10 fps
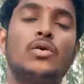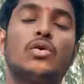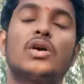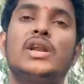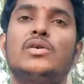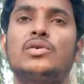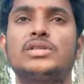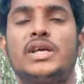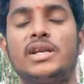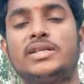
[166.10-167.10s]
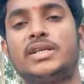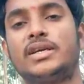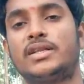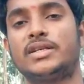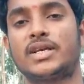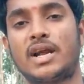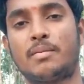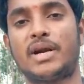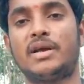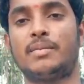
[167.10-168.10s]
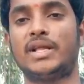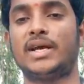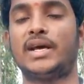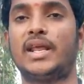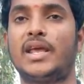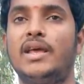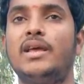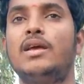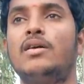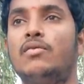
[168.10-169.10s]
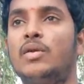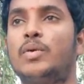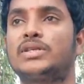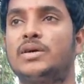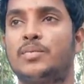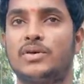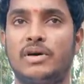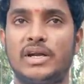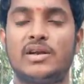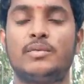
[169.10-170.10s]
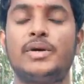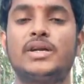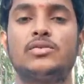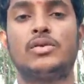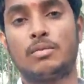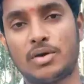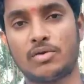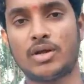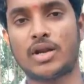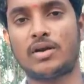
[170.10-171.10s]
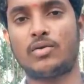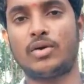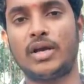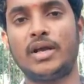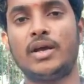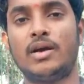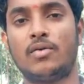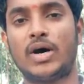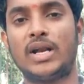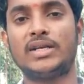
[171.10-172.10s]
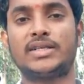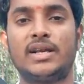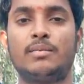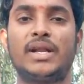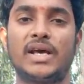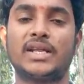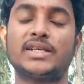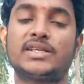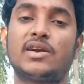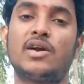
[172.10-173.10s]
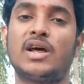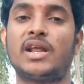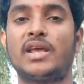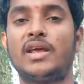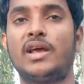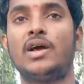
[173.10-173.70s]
ఒక్కొక్కరిని ఒక్కో సెల్ ఇచ్చి తీసుకురామంటే మన దగ్గరికి వాళ్ళు ఫర్ సపోజ్ వన్ కిలోమీటర్ దూరంలో ఉన్నారనుకోండి వాళ్ళు ఈ సెల్ మన దగ్గర తీసుకురావడానికి